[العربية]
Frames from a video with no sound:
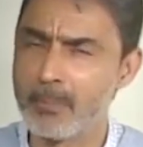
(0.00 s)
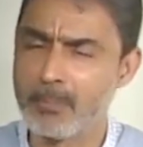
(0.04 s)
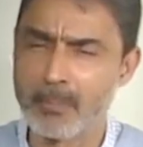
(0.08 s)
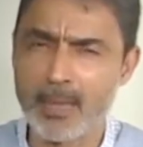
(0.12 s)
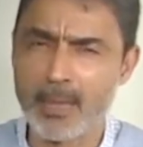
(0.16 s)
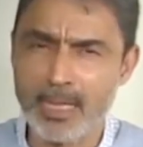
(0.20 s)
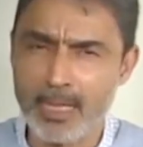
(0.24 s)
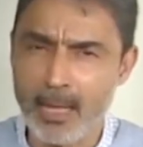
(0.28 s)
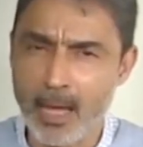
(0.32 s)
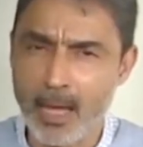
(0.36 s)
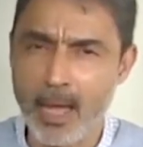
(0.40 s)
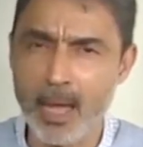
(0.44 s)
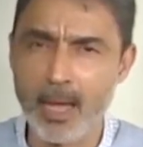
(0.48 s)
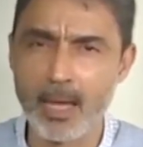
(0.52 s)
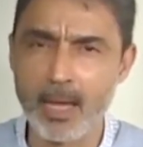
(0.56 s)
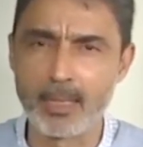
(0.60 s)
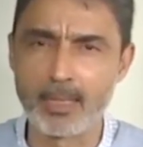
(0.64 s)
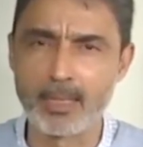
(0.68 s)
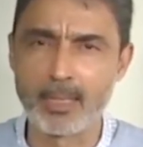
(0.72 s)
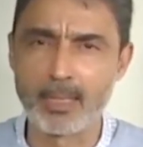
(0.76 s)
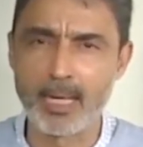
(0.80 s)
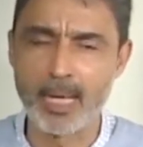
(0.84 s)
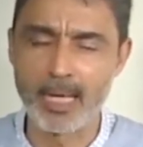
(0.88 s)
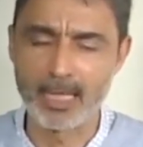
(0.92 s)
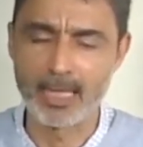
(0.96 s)
من
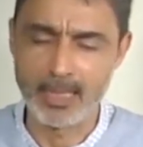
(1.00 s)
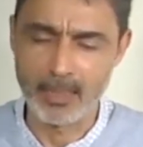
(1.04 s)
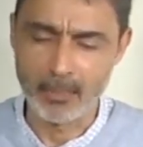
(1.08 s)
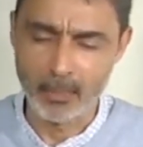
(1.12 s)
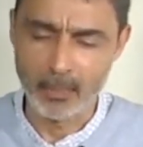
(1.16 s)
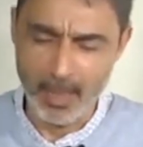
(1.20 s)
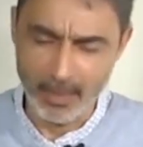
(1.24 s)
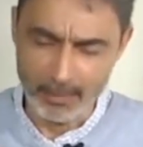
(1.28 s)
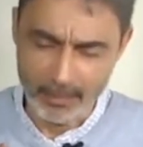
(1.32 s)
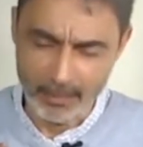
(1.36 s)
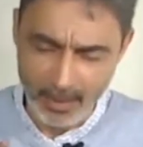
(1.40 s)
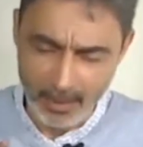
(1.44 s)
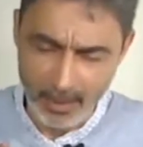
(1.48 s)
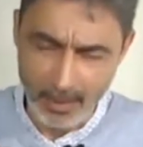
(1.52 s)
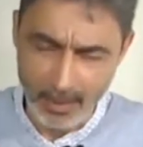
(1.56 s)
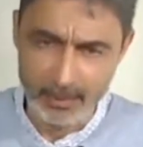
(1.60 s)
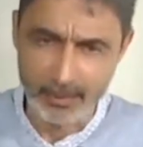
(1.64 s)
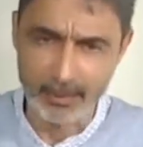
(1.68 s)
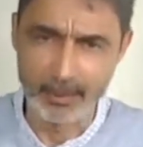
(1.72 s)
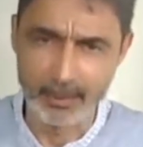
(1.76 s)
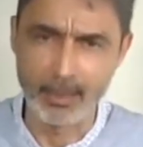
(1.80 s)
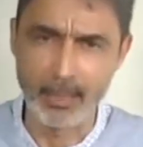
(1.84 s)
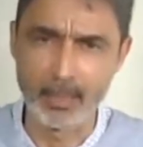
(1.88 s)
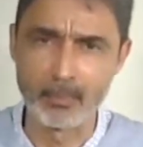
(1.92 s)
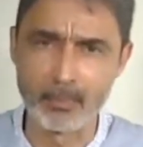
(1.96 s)
قال أن بعض
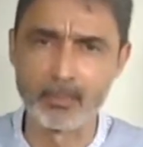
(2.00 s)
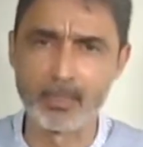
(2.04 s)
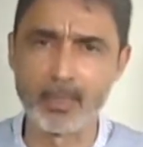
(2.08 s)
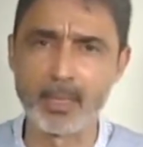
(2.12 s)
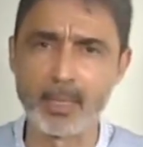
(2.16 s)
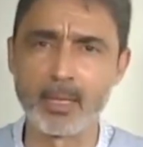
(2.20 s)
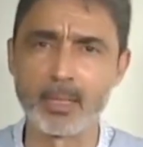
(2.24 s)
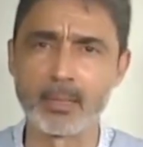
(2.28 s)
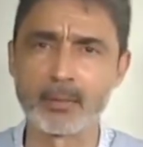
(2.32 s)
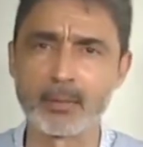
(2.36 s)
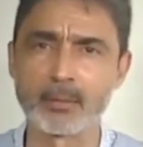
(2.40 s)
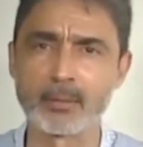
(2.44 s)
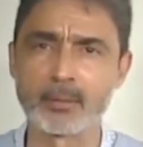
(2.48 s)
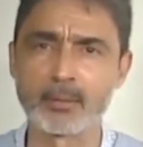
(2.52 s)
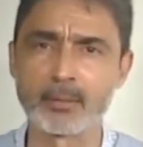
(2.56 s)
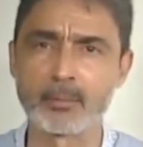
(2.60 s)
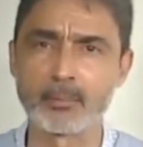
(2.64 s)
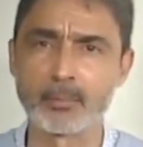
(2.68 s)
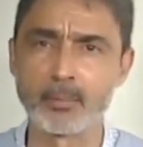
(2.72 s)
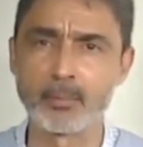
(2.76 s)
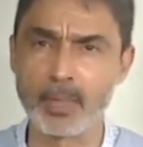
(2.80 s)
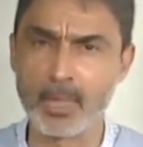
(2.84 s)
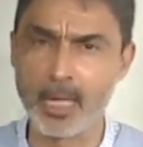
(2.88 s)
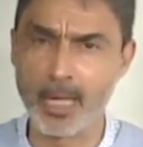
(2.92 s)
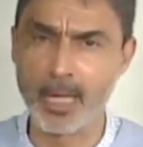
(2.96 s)
هذه الأمراض
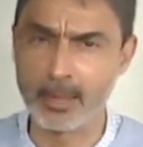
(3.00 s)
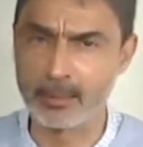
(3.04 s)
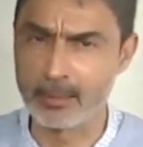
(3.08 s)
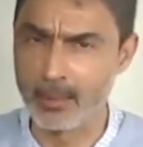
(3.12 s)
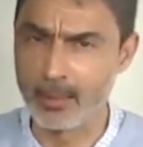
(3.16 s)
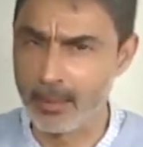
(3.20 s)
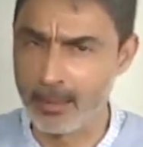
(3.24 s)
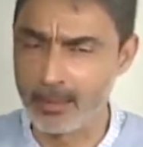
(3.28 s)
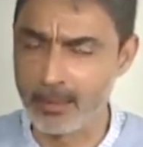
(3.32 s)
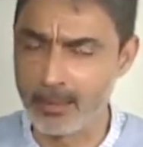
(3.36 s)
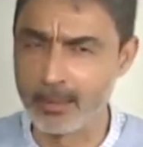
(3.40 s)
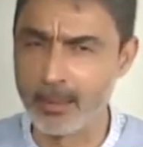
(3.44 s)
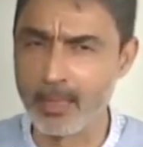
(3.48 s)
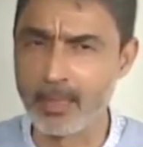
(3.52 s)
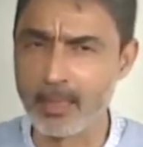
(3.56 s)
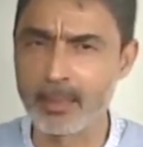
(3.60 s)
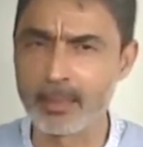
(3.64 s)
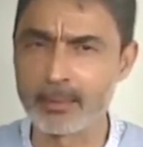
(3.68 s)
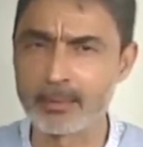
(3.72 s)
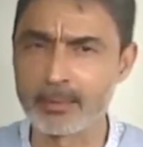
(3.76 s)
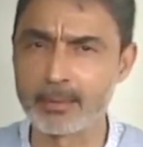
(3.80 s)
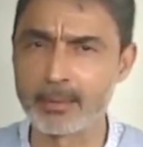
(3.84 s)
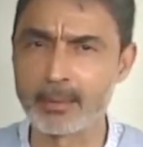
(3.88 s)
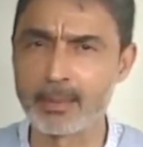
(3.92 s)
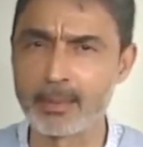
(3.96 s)
والأعضاء
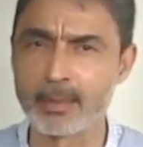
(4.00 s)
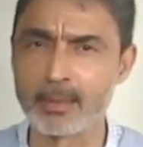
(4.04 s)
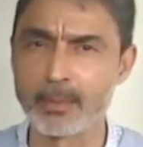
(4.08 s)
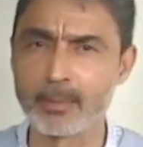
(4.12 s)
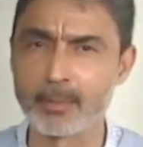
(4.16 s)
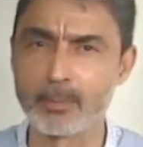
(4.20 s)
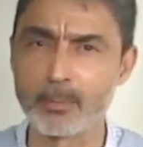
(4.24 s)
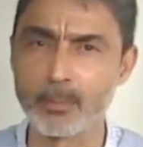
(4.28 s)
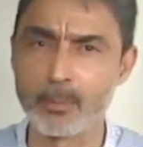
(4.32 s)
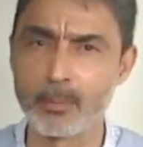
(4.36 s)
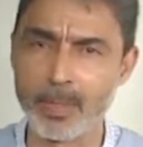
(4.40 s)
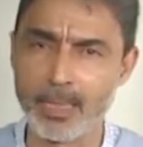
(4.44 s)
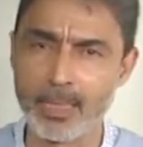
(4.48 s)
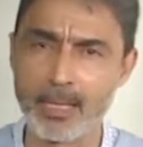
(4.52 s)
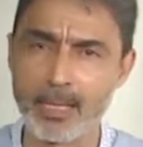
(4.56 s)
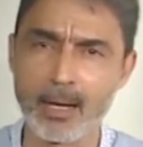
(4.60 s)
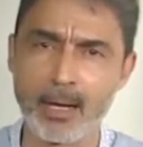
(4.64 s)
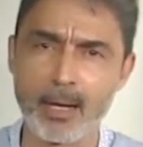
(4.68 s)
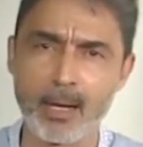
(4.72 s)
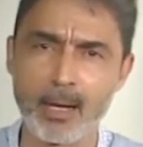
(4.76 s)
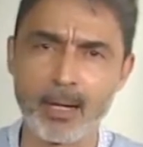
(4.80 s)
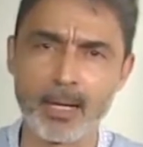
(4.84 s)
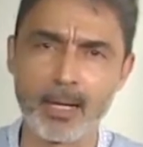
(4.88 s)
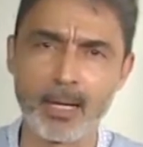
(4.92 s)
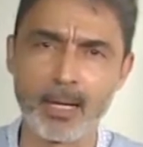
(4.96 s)
الناقصة
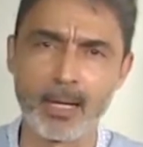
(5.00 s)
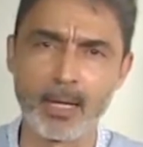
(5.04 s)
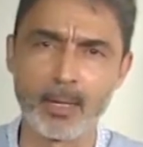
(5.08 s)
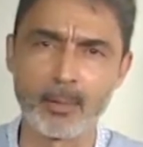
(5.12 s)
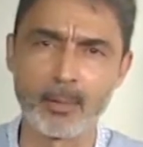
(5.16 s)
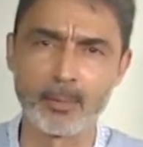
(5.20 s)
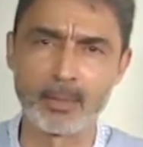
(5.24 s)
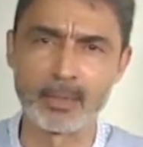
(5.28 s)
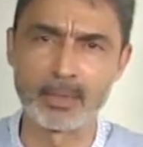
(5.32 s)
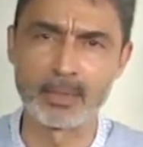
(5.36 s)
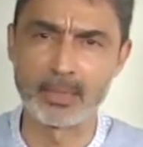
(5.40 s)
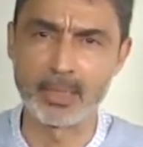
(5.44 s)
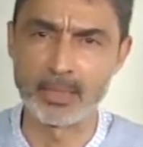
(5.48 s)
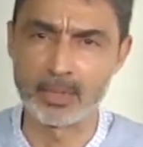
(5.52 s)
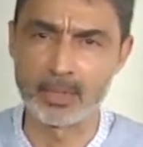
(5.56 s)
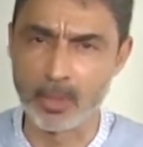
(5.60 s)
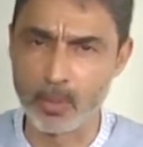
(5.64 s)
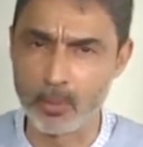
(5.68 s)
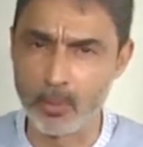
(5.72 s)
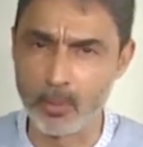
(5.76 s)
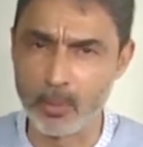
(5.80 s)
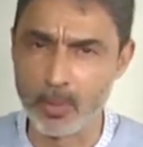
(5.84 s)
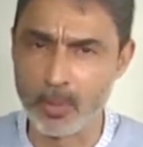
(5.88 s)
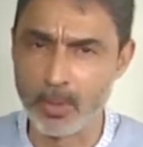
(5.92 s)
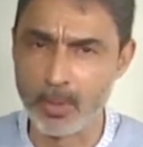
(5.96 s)
والإعاقة
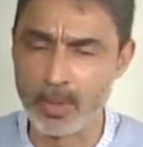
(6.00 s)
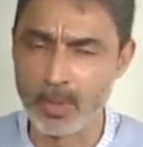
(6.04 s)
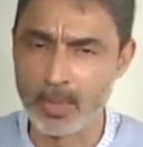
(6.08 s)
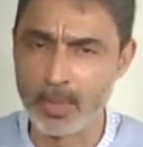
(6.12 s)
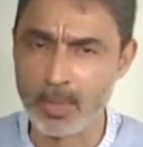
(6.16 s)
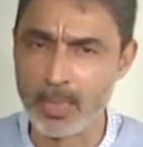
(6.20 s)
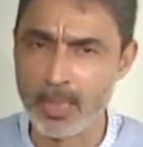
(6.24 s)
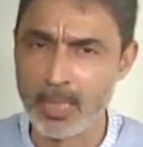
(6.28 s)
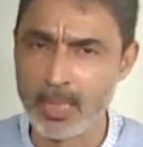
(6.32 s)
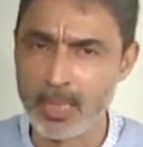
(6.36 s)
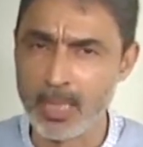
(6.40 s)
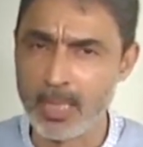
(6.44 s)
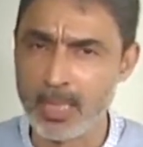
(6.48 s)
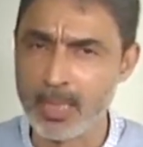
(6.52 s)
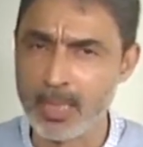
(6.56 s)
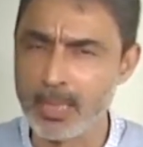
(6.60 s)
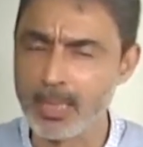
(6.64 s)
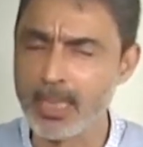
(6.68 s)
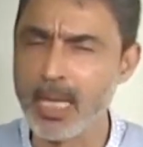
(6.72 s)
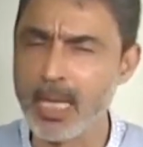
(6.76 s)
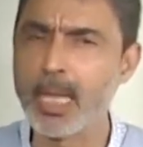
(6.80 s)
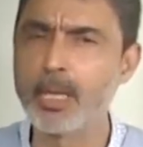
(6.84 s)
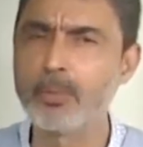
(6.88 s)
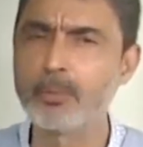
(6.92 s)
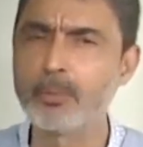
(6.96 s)
والتشوه
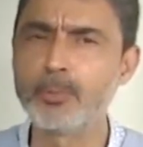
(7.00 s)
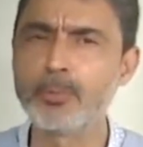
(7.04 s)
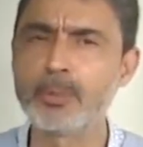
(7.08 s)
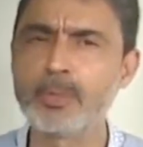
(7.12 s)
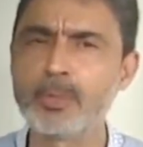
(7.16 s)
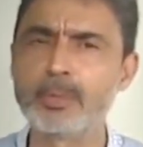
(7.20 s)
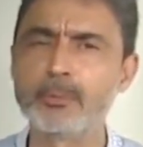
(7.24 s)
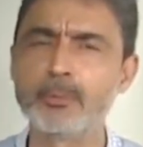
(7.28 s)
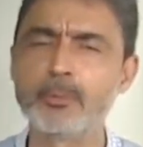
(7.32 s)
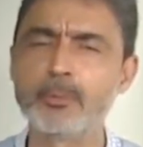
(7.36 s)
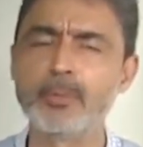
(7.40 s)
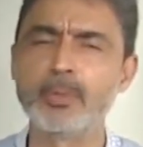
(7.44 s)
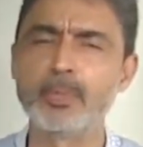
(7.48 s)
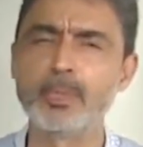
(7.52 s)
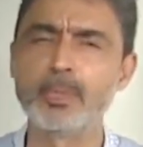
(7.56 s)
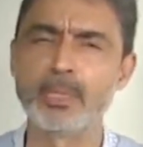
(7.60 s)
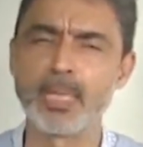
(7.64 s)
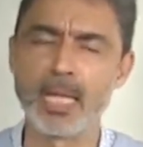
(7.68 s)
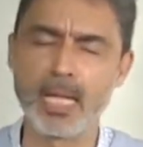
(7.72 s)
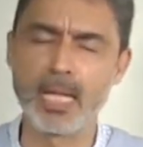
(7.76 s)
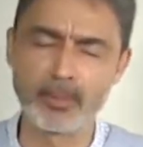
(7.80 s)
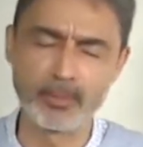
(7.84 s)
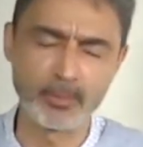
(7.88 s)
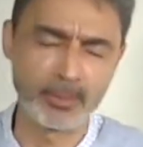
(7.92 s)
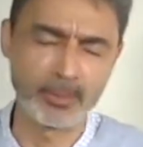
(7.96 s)
لا يريد
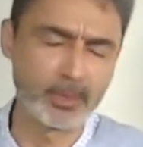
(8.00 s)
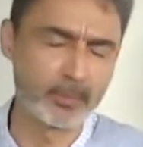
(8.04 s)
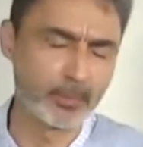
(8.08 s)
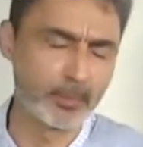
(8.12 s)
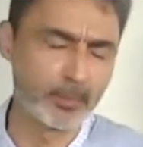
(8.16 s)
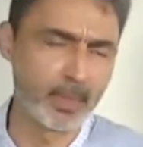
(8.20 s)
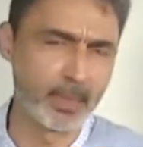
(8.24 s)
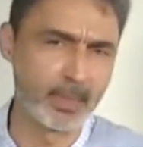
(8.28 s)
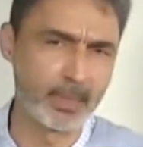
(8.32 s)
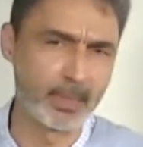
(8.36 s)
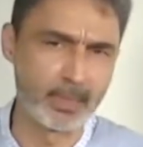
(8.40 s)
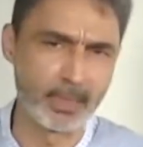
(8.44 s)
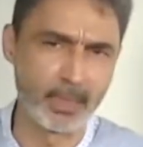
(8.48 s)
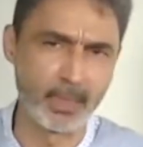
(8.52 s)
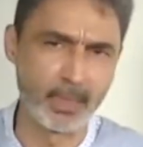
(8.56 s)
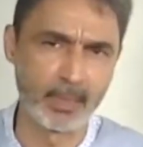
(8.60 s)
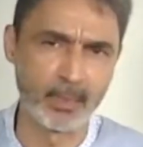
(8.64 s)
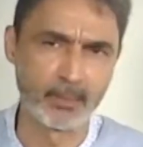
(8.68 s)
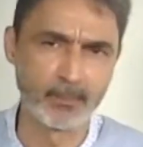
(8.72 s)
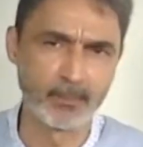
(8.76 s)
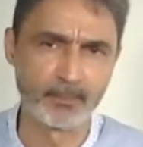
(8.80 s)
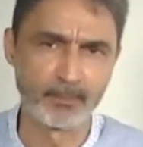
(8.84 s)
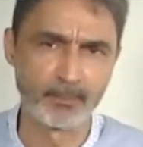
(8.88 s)
لا يريدها الإله